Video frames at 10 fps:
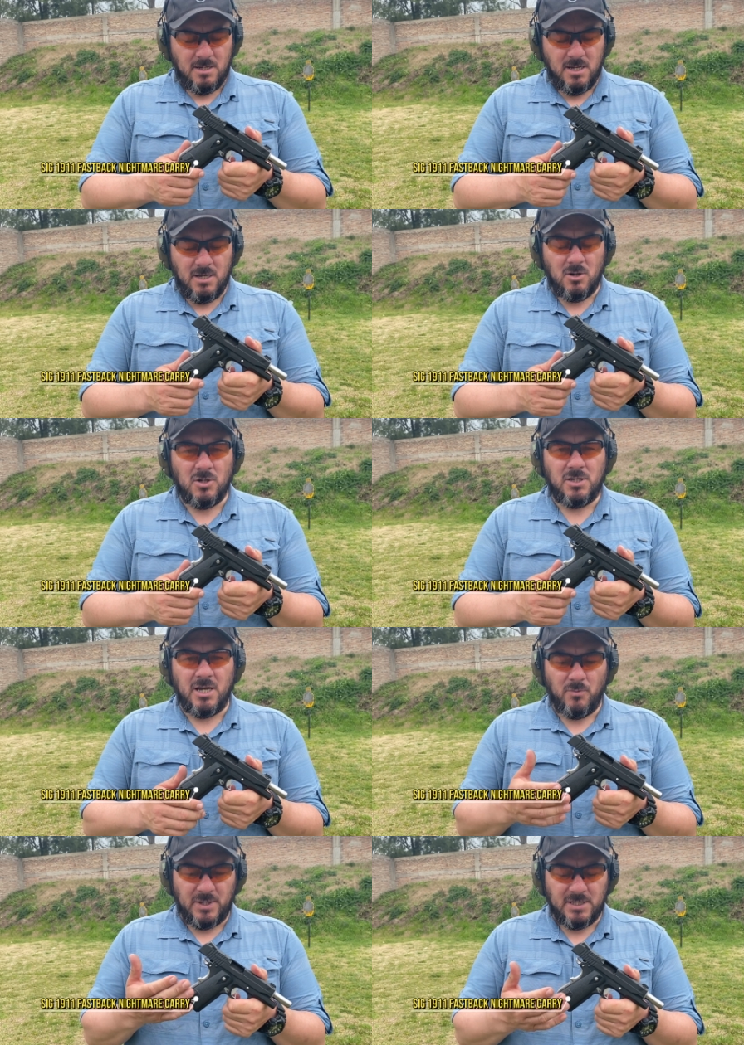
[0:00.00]
Y hoy
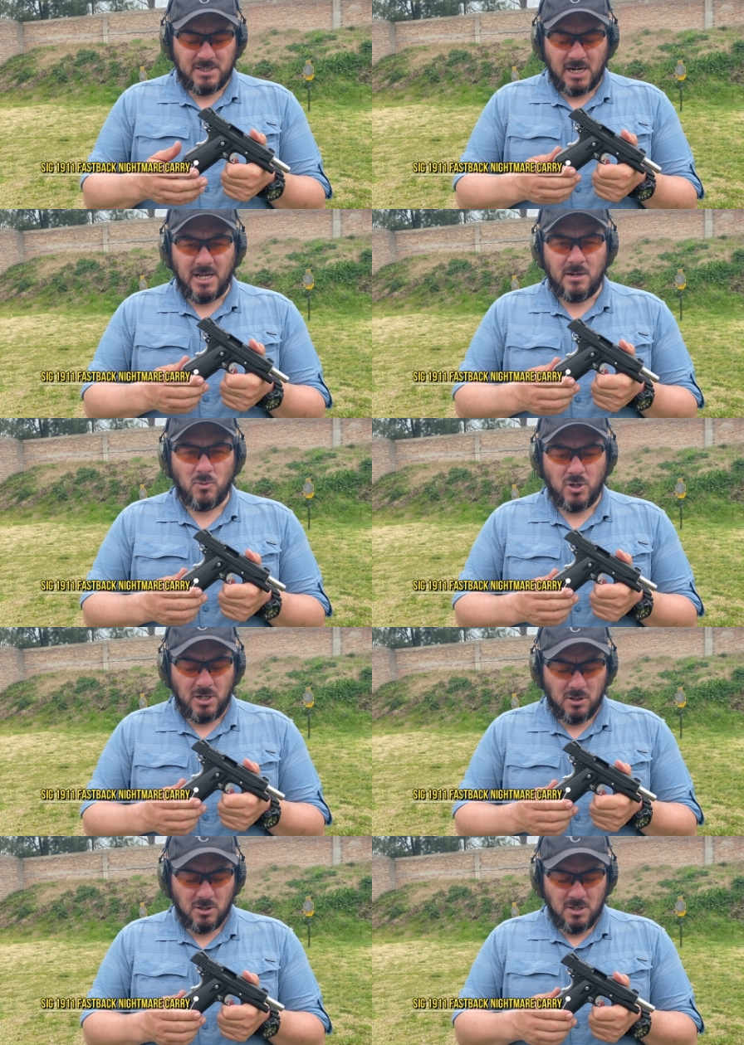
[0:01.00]
quiero presentarles el
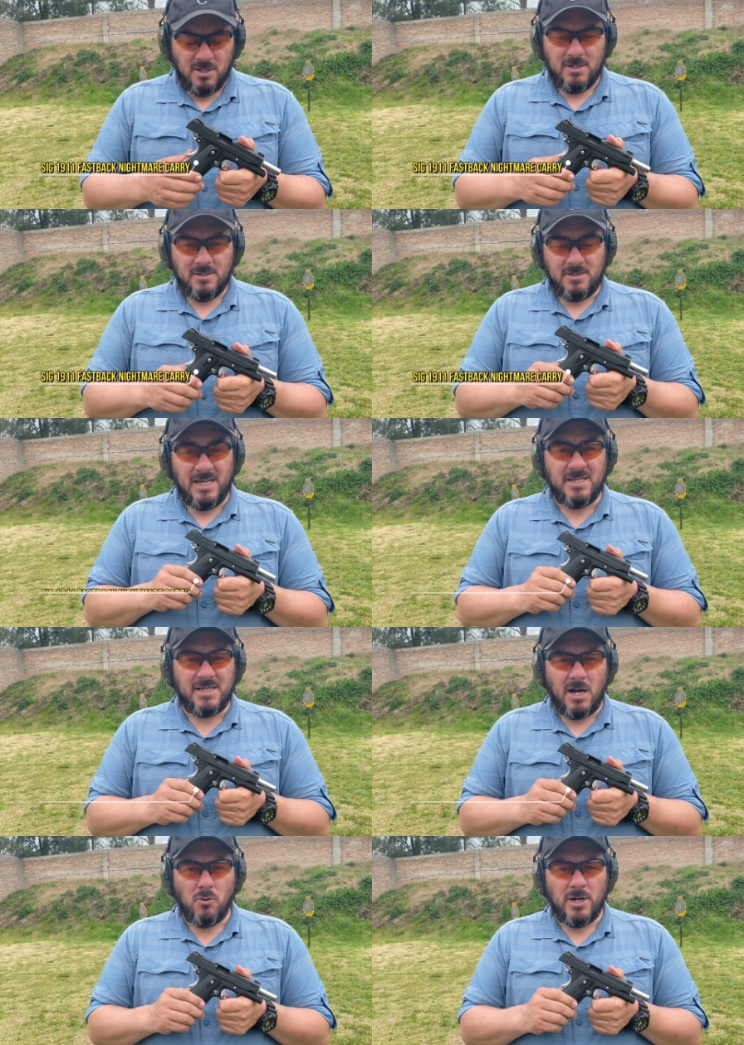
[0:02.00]
modelo Six
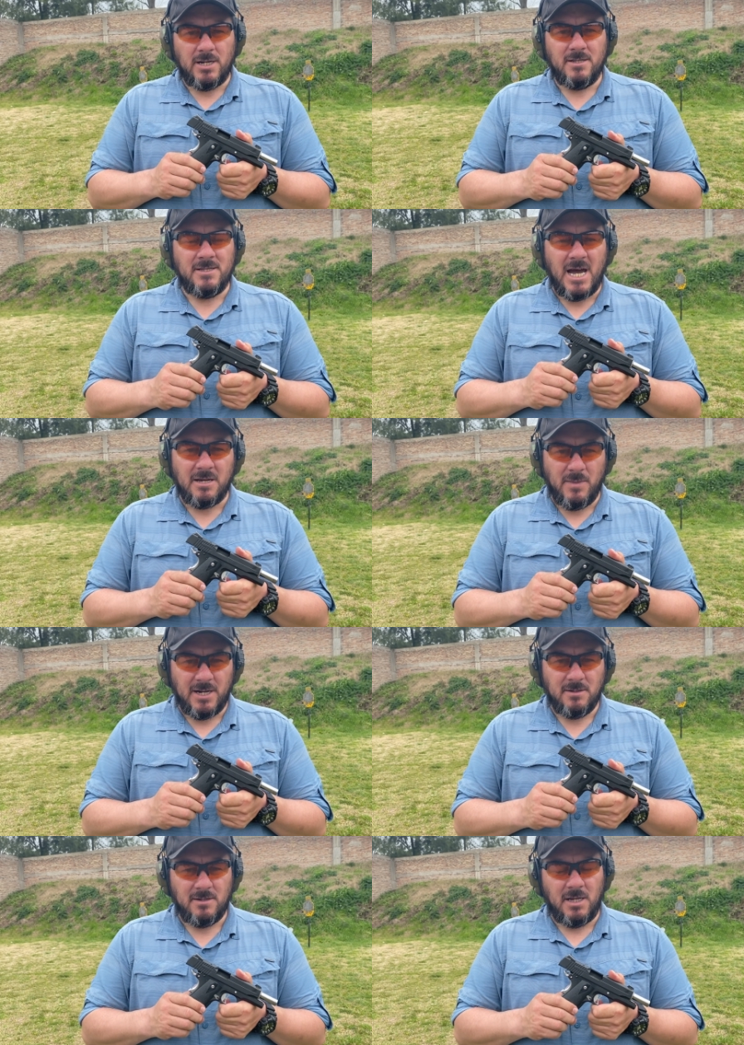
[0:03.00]
Sauer
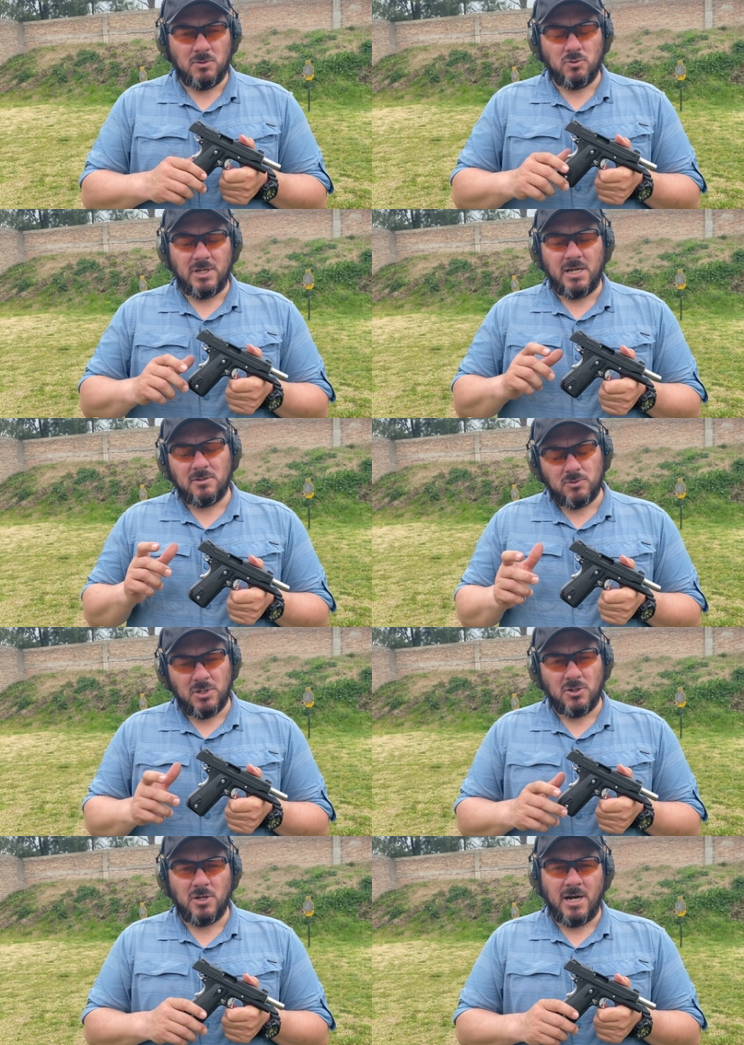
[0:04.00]
Nightmare. En su
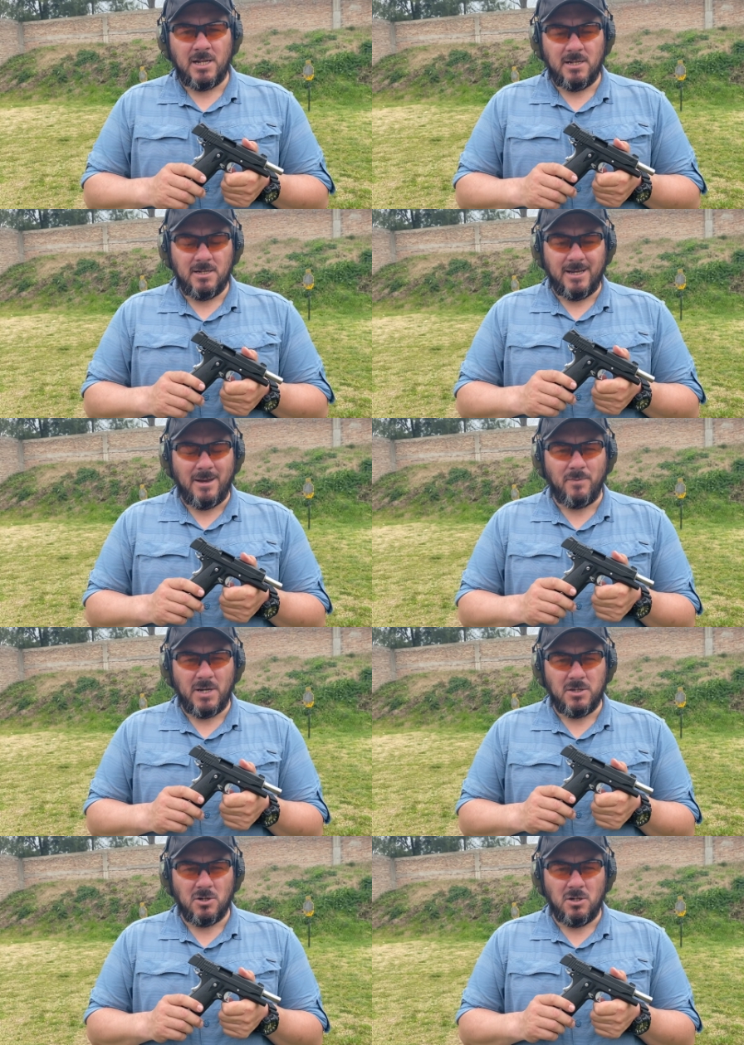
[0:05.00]
traducción al
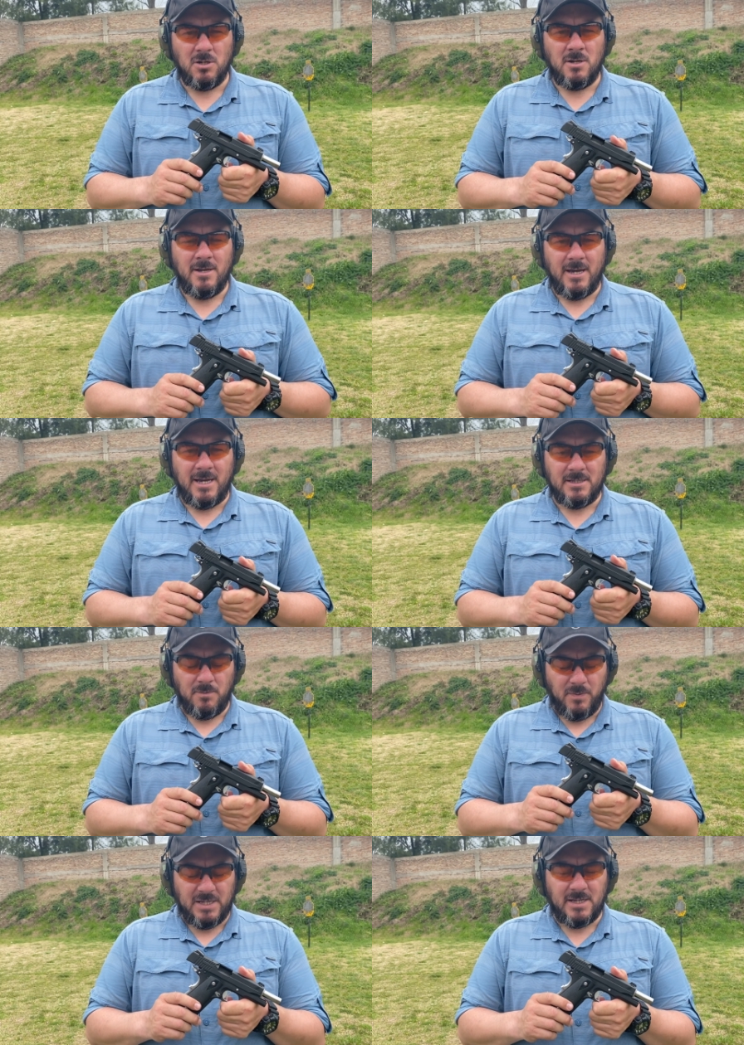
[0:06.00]
español
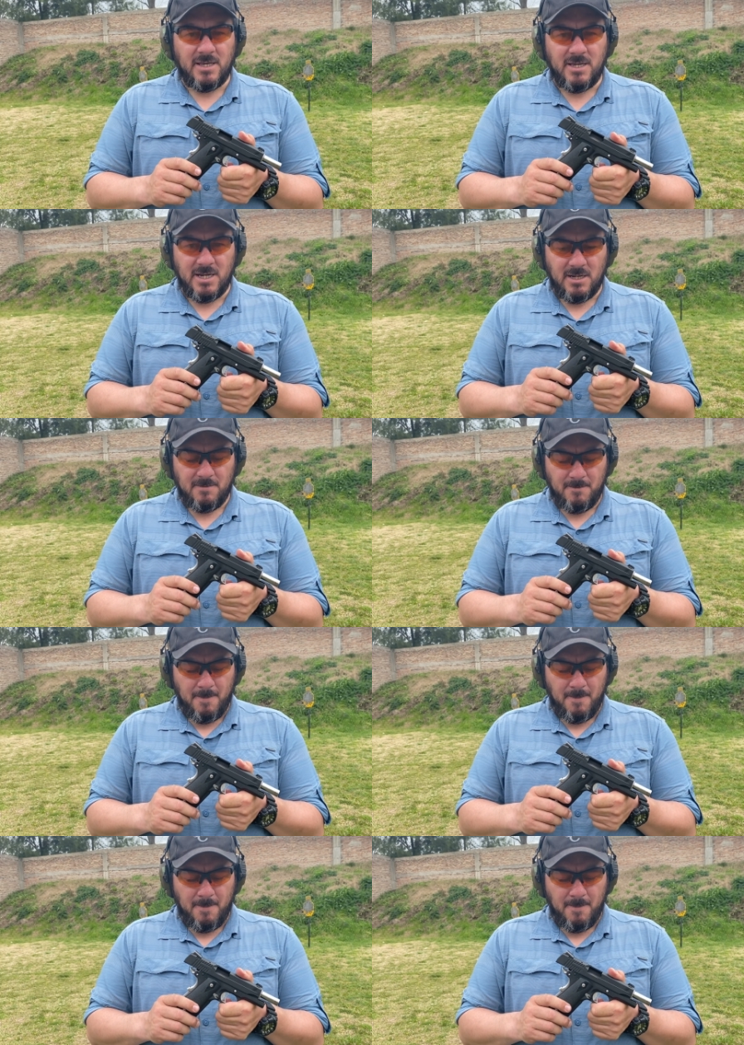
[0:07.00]
es pesadilla.